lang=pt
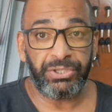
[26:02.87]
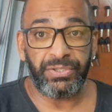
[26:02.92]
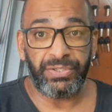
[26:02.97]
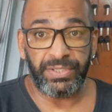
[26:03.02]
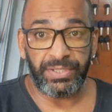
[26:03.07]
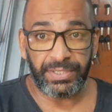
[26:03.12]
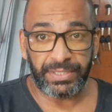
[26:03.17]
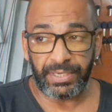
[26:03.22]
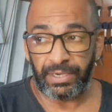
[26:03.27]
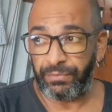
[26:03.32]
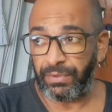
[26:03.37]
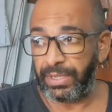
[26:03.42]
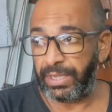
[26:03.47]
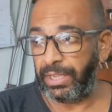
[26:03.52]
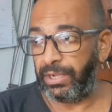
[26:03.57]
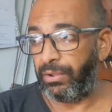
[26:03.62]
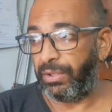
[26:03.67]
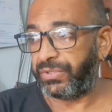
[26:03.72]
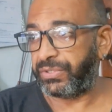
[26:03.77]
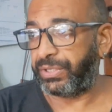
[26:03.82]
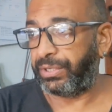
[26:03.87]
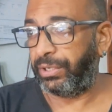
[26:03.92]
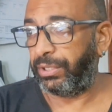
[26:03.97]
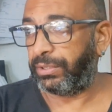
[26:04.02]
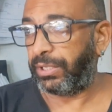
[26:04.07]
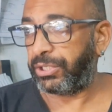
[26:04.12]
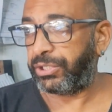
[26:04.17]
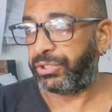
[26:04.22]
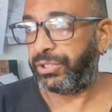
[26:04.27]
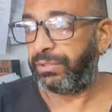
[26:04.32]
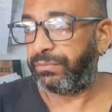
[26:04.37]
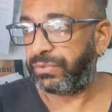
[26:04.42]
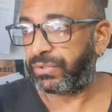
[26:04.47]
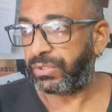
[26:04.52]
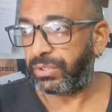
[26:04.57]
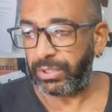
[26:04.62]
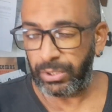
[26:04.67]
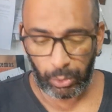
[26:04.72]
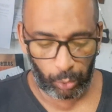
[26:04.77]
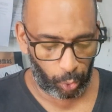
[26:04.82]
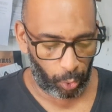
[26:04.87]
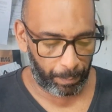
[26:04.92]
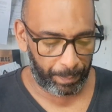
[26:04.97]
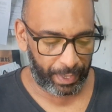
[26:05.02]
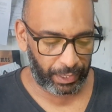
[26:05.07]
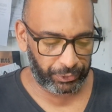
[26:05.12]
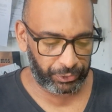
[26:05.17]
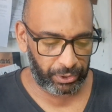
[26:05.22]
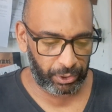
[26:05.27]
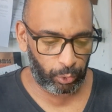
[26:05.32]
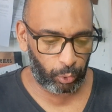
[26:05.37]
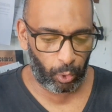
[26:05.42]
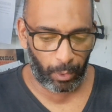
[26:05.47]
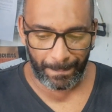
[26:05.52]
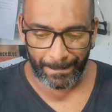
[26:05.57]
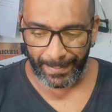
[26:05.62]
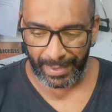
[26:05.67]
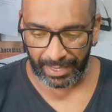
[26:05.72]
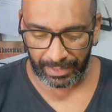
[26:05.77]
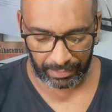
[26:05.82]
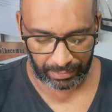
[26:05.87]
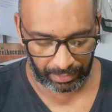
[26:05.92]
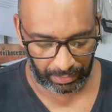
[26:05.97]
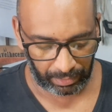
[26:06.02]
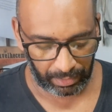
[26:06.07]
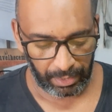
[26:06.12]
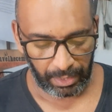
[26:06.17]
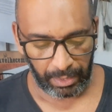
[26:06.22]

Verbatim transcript: de se inscrever quem não é inscrito, ative o sininho, compartilhe e comentem,